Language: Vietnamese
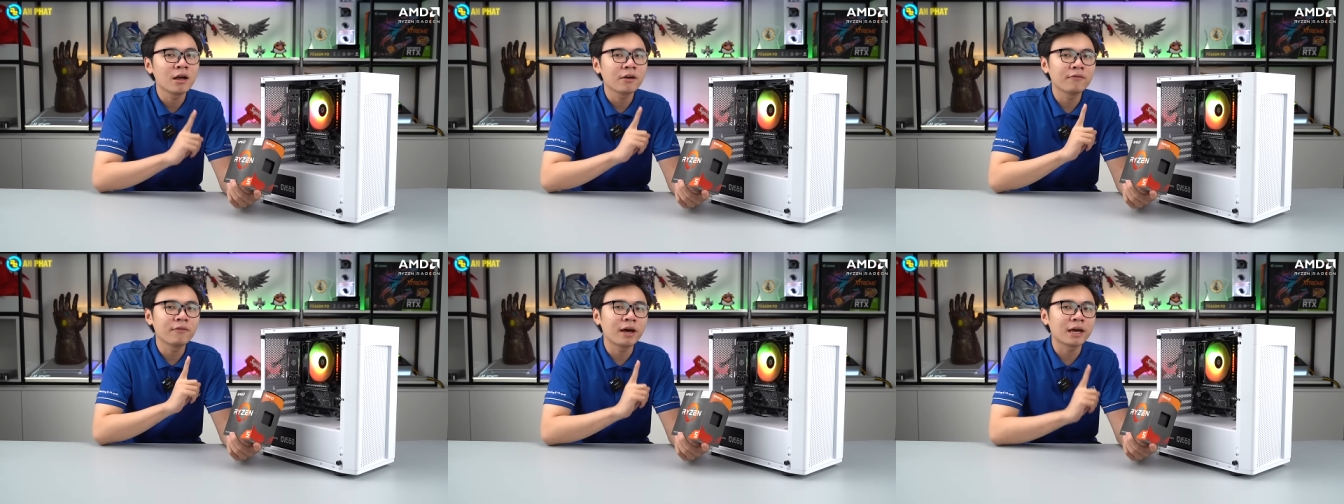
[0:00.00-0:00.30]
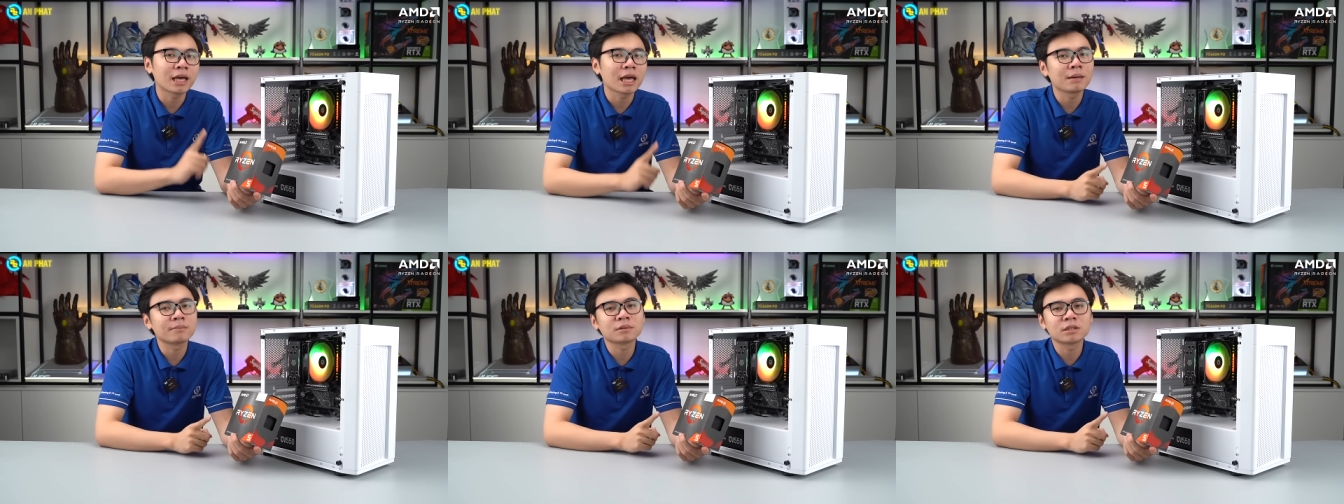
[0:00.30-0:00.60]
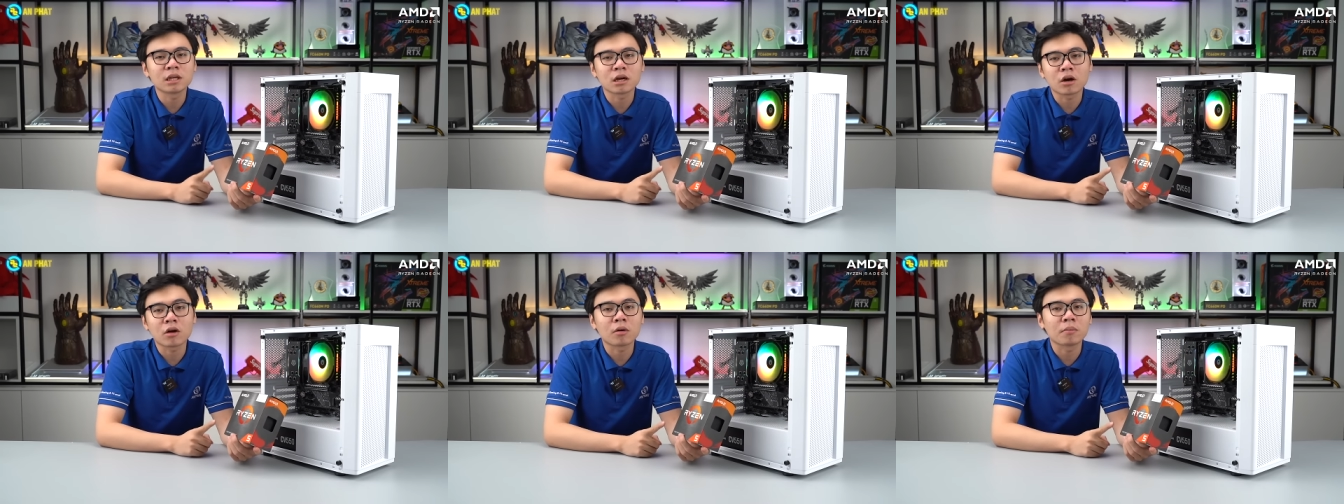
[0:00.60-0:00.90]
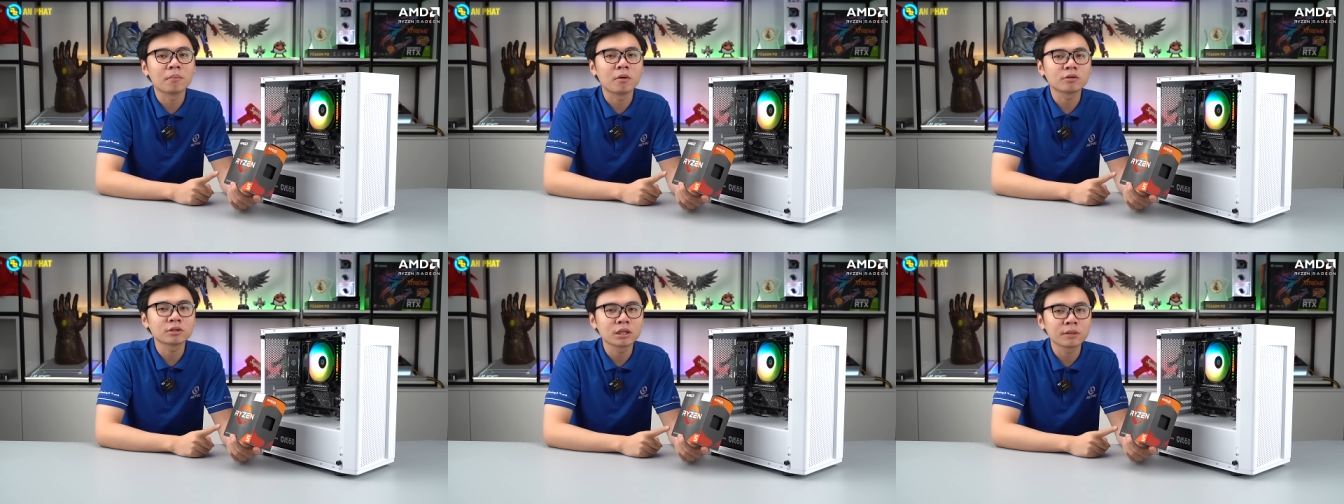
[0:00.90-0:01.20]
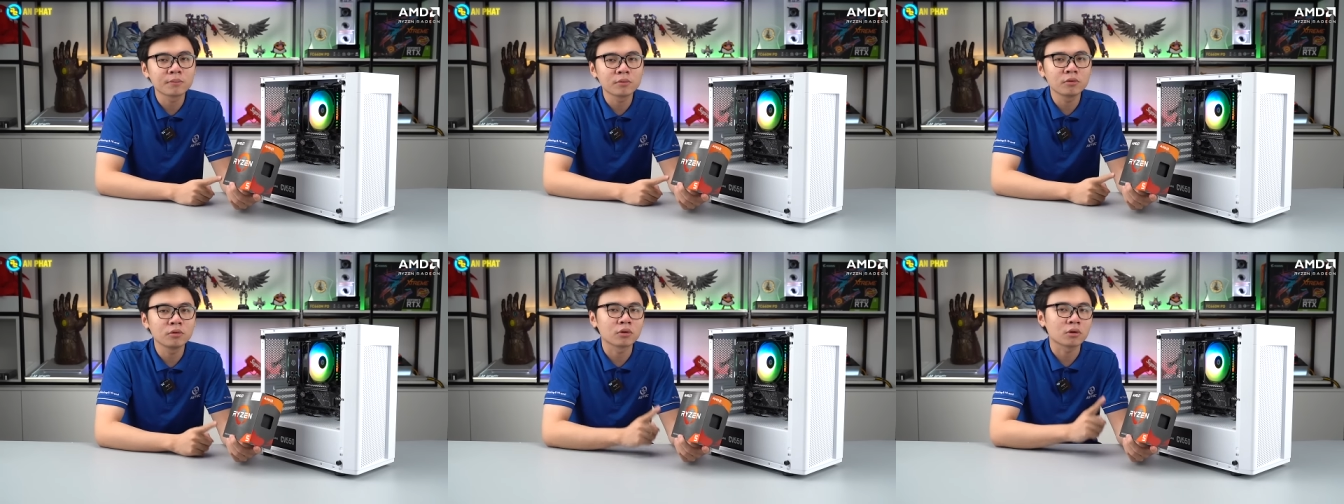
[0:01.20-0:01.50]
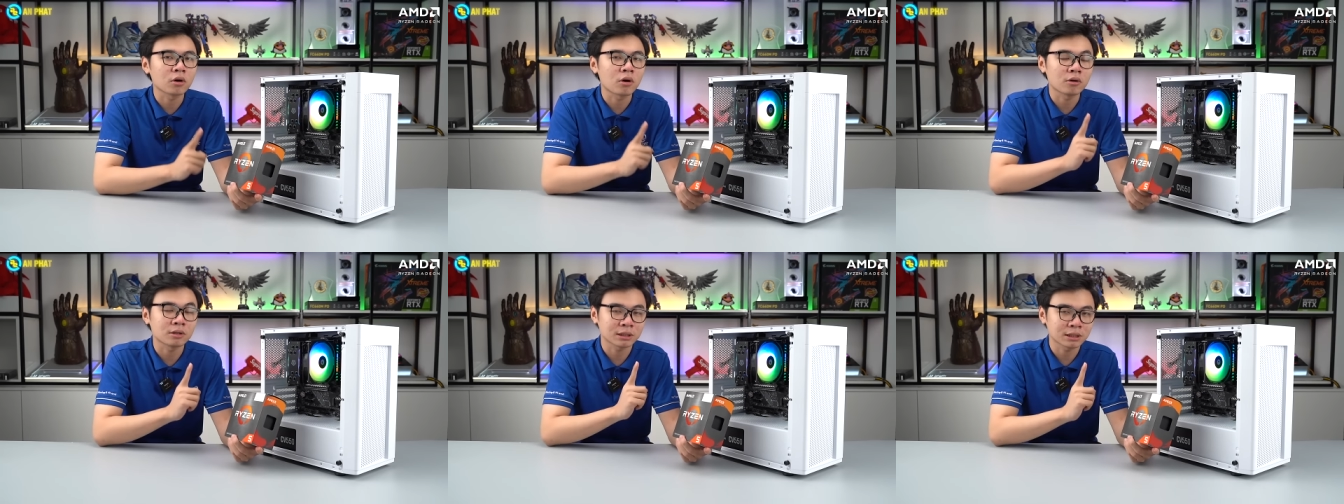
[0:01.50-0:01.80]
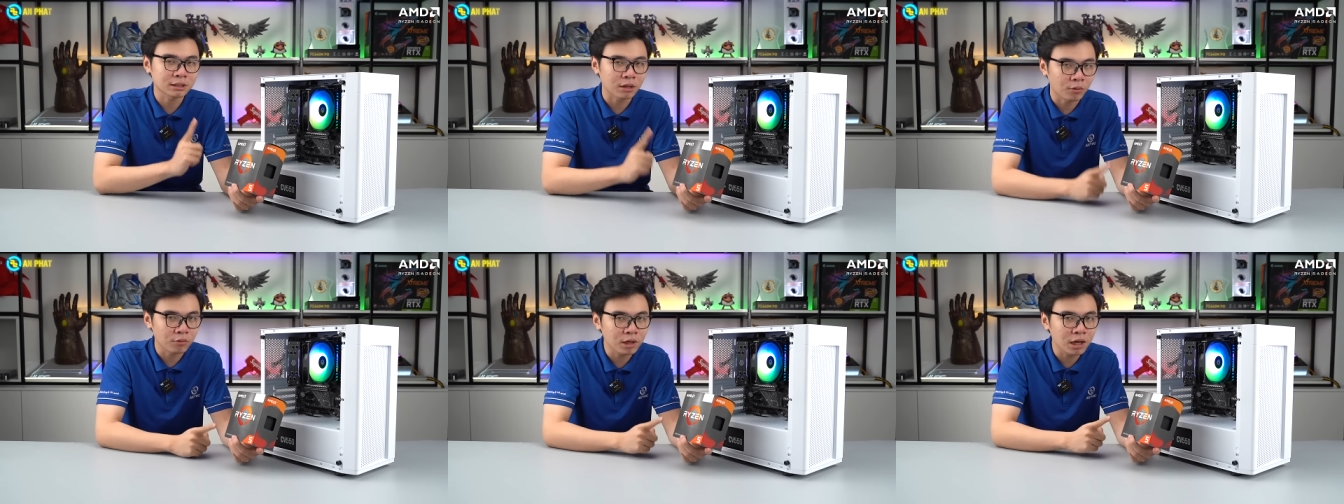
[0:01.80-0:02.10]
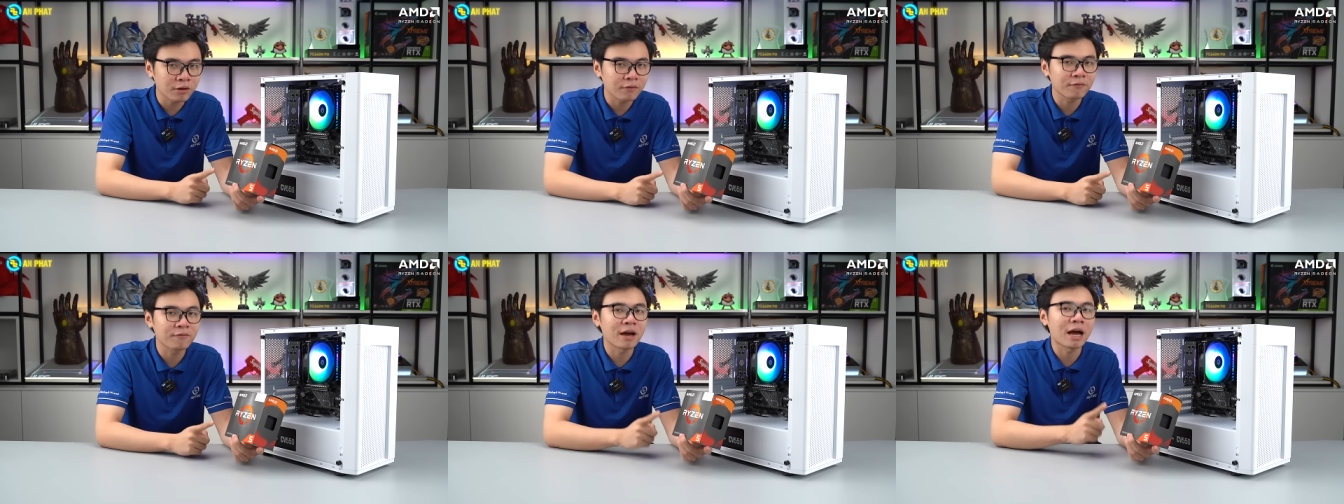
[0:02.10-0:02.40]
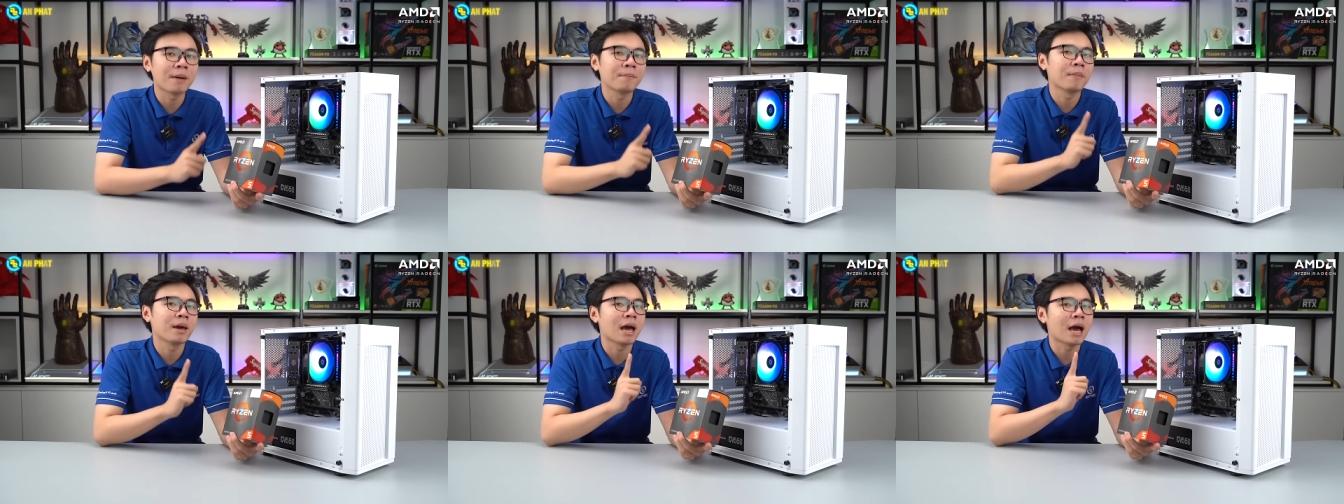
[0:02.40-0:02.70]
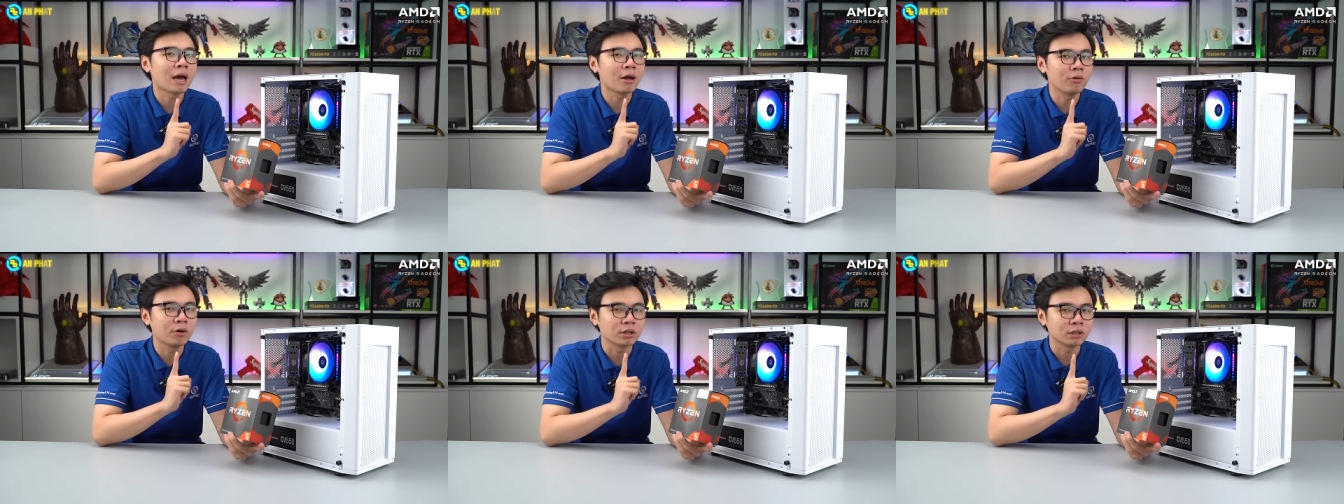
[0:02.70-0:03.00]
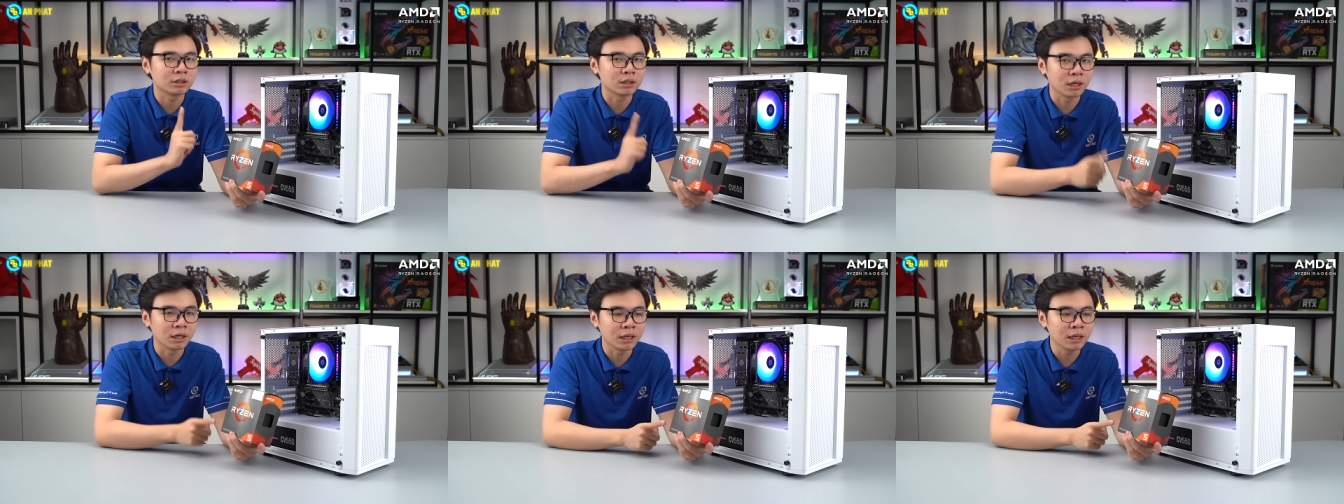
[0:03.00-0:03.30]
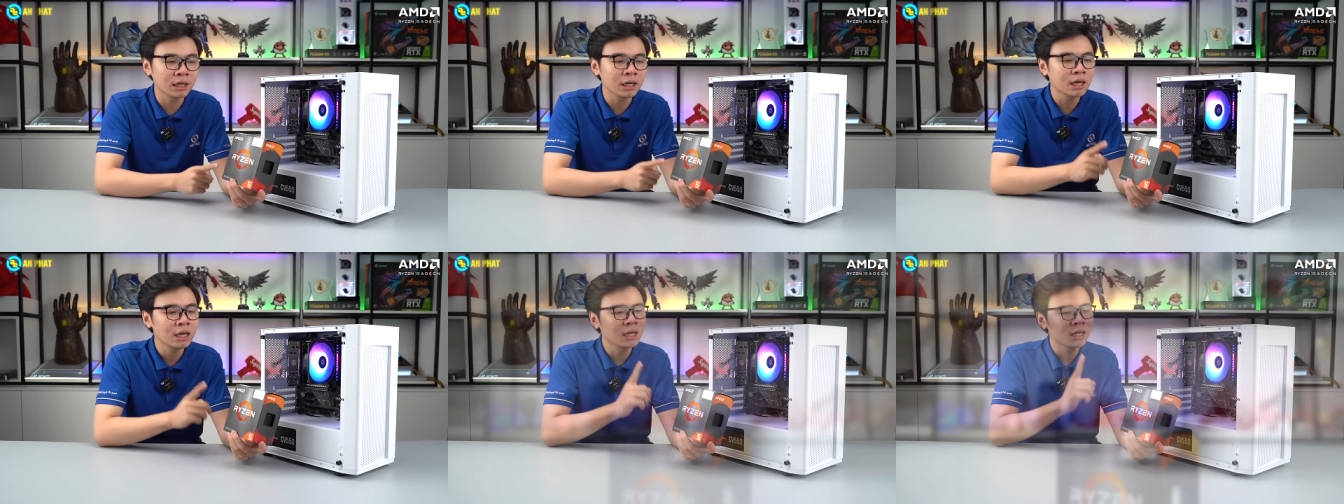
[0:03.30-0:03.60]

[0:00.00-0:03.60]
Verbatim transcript: Và anh em sẽ còn mẫu CPU có 6 nhân và 12 luồng xử lý.